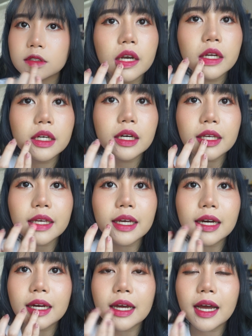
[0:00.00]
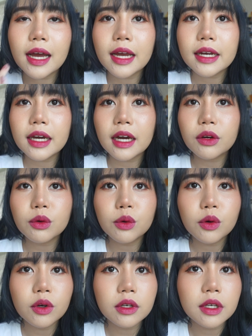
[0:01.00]
เนื้อเกี่ยง่ายนะคะ ทุ
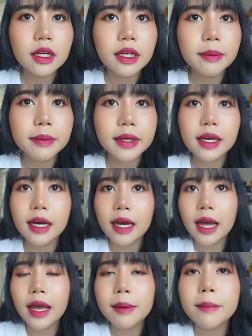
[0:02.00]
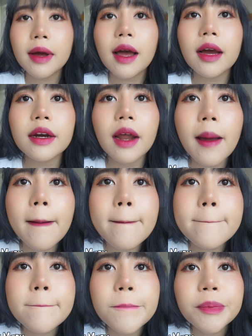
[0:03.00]
กคนเนื้อลิปเกี่ยง่ายมากนะ
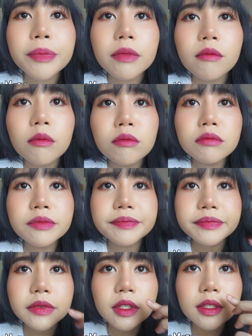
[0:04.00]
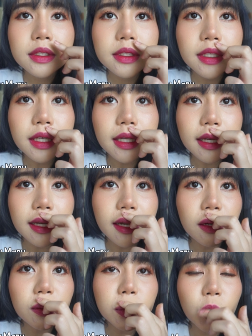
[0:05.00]
อืม สีนี้
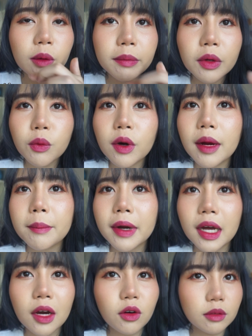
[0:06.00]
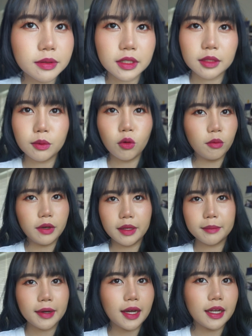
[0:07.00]
เล็กรู้สึกว่ามีความเข้ากับสีผม
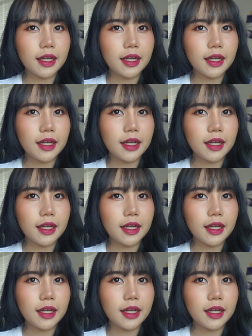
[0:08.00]
เล็กมาก